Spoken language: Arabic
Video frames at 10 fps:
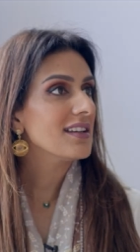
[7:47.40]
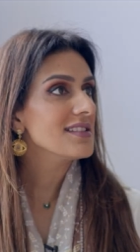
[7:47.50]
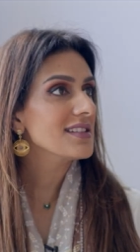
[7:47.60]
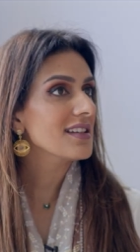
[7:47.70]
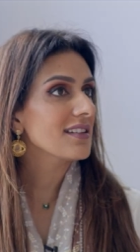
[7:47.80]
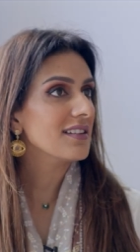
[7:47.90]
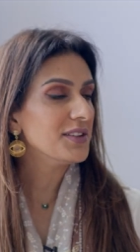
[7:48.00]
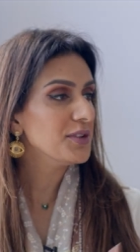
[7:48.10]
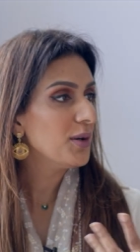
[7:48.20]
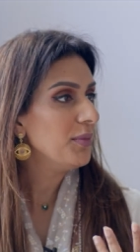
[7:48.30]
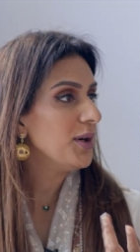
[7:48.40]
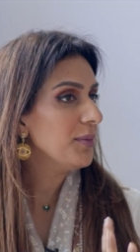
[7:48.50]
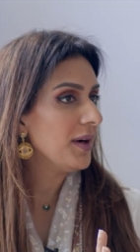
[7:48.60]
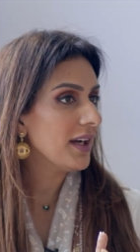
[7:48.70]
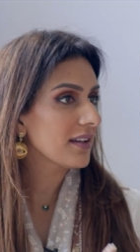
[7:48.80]
فيصير عندهم
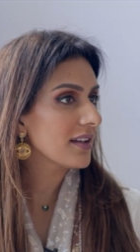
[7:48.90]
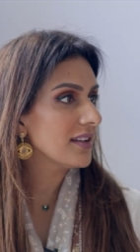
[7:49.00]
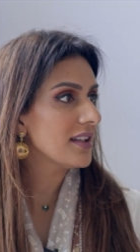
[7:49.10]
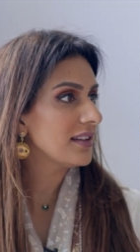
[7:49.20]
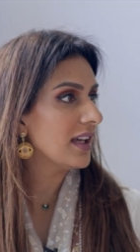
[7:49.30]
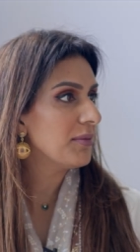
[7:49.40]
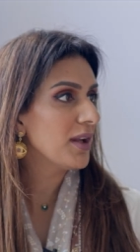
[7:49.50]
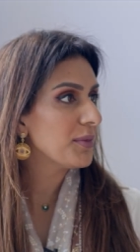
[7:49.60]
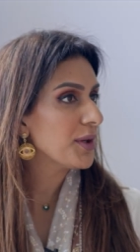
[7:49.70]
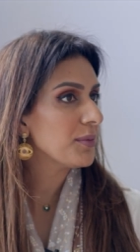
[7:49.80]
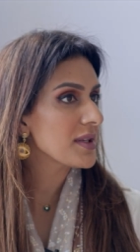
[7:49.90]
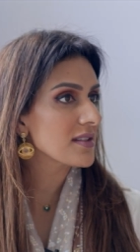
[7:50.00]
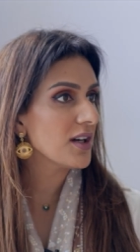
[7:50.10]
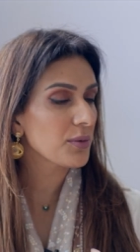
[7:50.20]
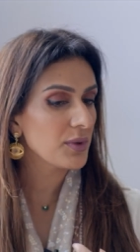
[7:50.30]
حب حق رياده الاعمال من هم
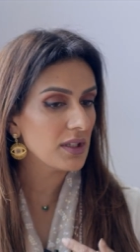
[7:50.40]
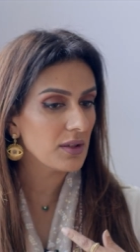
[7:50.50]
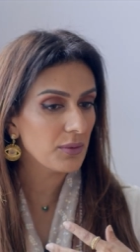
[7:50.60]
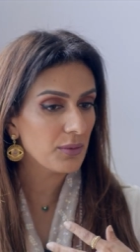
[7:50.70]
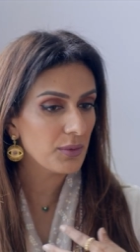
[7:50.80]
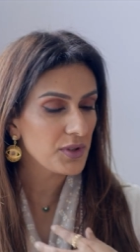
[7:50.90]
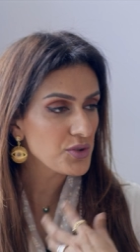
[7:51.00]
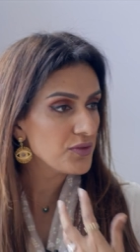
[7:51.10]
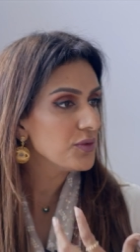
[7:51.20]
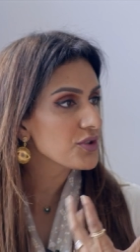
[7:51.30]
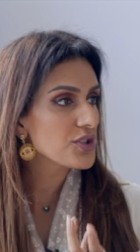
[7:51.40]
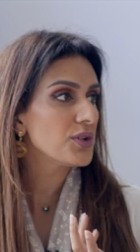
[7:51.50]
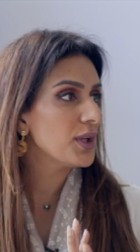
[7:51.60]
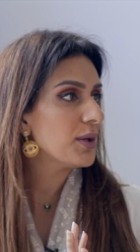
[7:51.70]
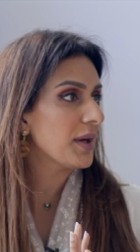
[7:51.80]
صغار ويشوفون
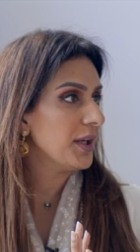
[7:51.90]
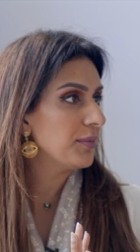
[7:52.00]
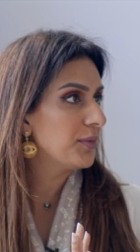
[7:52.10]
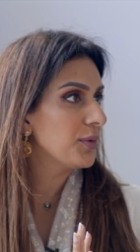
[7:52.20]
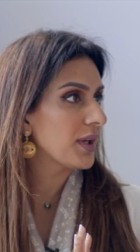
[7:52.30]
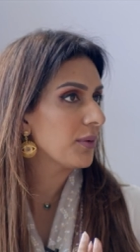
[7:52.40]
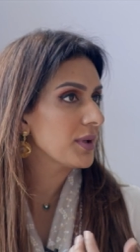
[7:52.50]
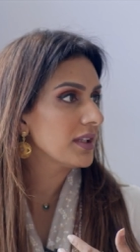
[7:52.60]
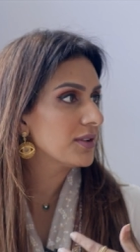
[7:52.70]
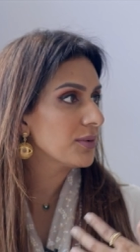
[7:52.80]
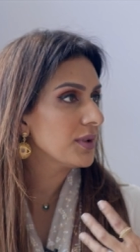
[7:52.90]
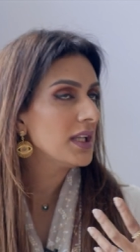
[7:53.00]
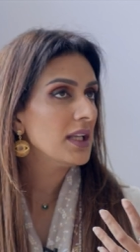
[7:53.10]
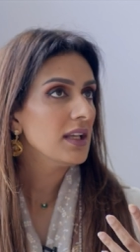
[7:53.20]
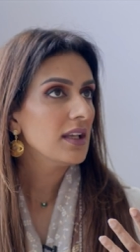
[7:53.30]
شنو اللي هم يحبونه ويقدرون
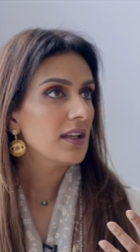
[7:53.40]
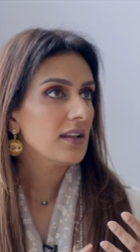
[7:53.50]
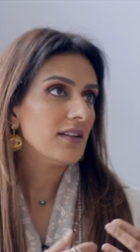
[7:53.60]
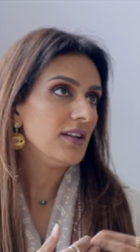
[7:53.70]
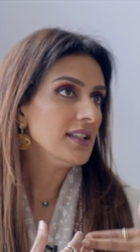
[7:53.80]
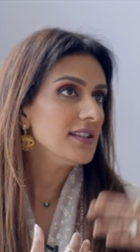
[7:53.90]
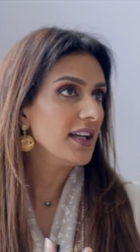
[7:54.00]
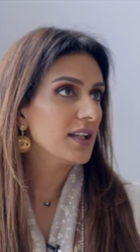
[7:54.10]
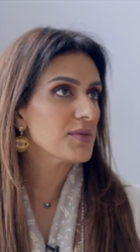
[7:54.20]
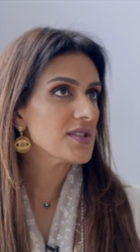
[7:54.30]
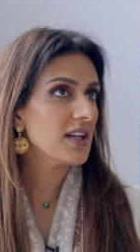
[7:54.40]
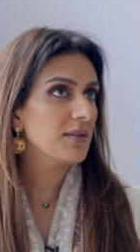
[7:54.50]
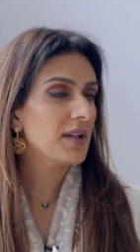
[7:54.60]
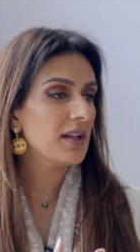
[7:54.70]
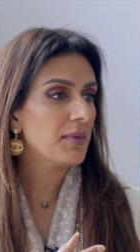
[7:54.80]
حتى حق
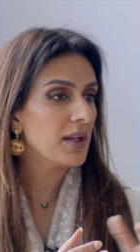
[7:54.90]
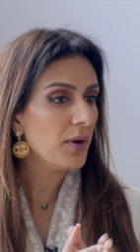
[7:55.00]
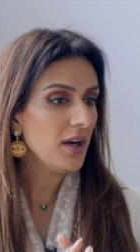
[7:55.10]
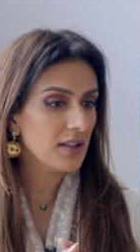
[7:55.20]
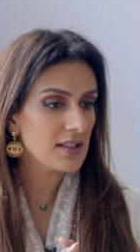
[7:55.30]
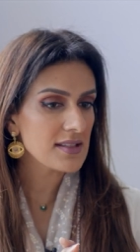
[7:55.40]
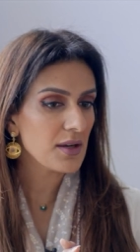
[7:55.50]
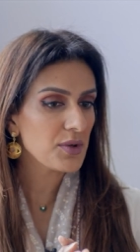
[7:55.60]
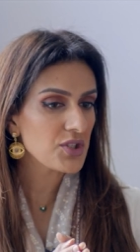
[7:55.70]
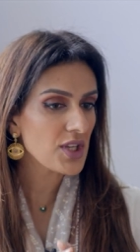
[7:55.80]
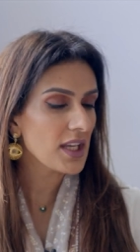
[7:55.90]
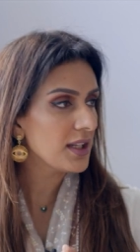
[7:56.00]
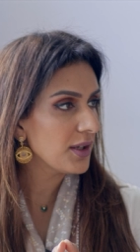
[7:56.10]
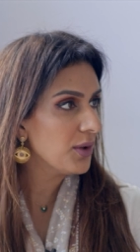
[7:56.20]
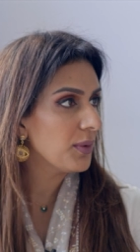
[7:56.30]
المستقبل لما الواحد يسوي الشيء
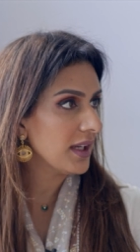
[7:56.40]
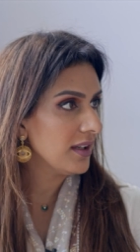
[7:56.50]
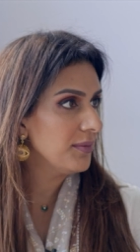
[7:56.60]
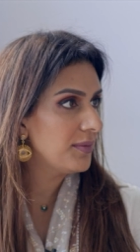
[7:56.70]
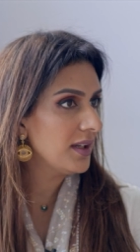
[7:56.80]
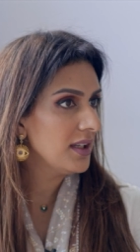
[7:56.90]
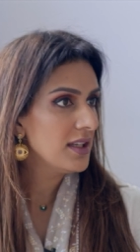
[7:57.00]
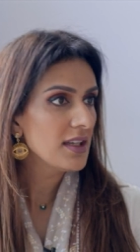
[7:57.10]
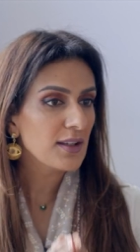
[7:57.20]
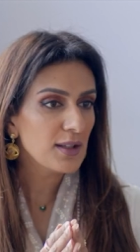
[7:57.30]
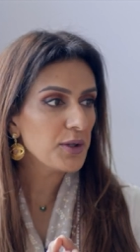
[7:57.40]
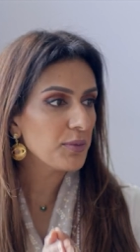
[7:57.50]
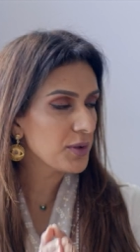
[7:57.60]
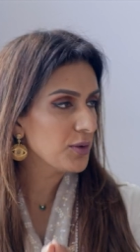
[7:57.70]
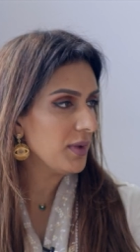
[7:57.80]
اللي هو يحبه كل
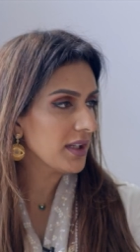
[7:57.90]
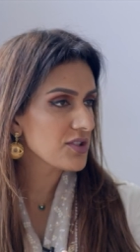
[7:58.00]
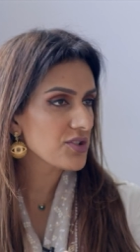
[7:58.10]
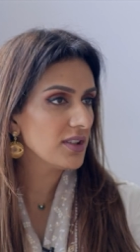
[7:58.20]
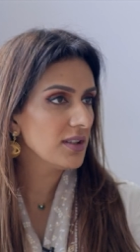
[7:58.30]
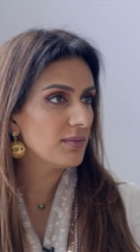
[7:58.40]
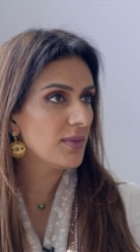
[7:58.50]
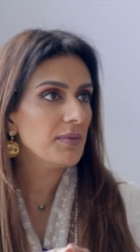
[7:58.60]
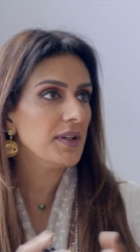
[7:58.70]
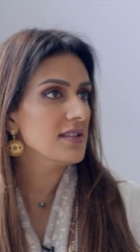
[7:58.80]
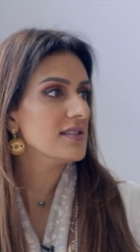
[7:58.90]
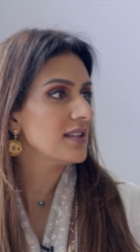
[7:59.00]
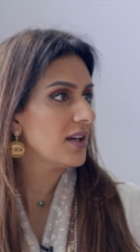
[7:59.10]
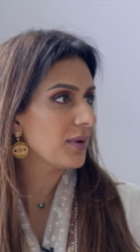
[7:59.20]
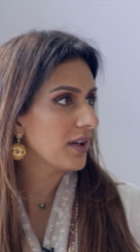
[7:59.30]
يوم بيقوم حق الشغل ما بيحس
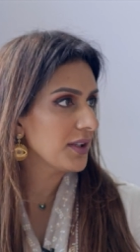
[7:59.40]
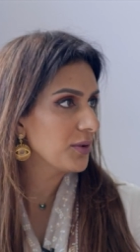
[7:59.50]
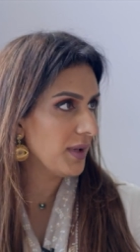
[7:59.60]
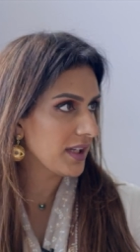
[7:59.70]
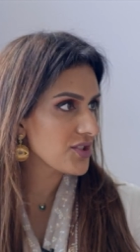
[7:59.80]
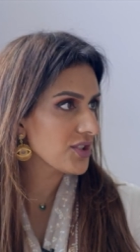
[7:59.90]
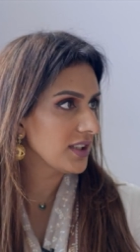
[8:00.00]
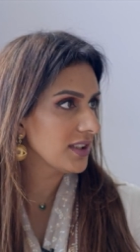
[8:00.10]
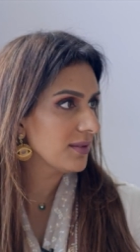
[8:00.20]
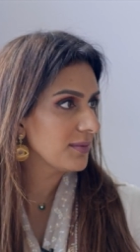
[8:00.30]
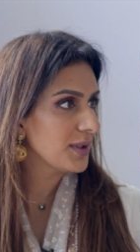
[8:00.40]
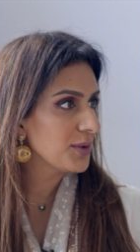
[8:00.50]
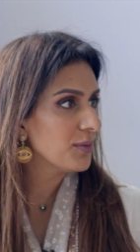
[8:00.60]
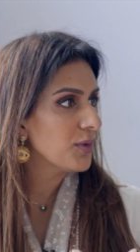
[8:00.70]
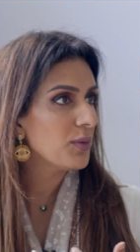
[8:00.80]
انه هو قاعد يقوم حق صحيح الشغل
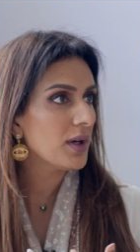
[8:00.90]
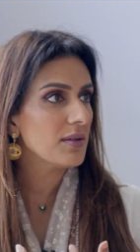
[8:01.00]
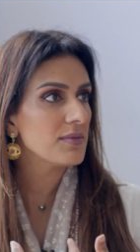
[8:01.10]
صحيح بيقوم هو